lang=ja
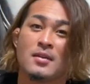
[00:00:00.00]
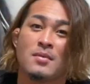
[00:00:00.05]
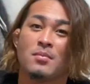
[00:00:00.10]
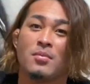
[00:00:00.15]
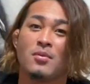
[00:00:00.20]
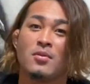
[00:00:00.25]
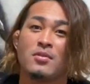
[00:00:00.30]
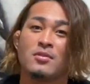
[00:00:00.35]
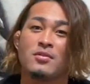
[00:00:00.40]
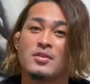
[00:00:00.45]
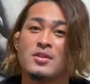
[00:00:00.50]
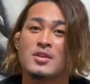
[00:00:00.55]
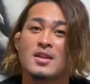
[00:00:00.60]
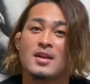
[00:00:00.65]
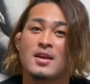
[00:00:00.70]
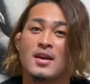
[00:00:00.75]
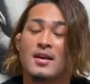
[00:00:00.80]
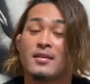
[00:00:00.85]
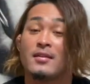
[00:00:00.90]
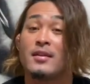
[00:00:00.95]
ボーに
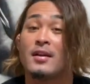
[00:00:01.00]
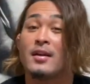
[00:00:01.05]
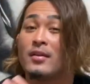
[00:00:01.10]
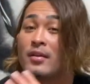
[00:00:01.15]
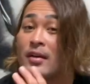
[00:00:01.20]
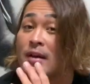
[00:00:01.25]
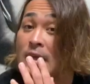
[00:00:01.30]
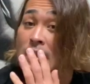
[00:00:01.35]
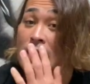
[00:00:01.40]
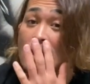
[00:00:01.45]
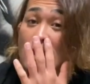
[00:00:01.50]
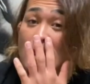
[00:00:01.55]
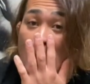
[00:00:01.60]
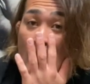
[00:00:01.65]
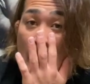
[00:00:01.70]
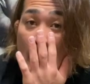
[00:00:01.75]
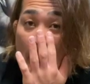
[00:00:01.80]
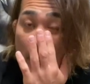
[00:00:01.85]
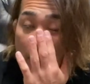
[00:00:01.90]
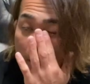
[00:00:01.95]
近いぐらいの感じで
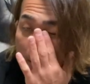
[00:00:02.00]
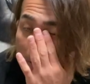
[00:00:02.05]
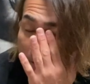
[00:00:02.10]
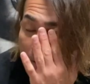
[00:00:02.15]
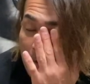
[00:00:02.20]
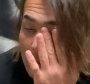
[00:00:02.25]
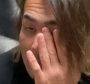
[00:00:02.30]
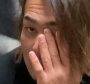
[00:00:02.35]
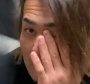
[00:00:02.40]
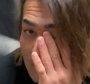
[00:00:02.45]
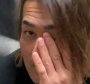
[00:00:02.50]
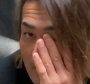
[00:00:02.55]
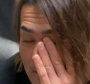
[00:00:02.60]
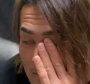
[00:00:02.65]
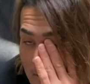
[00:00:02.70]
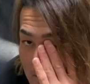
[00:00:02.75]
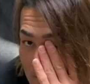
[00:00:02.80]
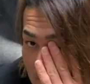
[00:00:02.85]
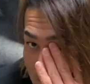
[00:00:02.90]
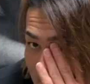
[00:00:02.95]
ね
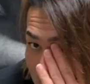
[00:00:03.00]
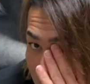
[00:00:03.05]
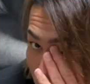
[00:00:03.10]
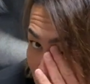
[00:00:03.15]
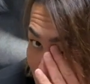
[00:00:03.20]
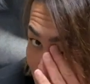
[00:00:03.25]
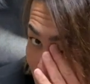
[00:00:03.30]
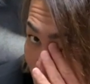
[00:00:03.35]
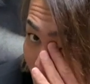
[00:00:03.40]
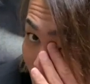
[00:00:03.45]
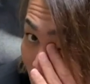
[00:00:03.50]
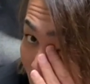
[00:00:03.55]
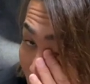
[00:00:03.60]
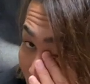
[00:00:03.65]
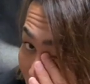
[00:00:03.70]
切ろうか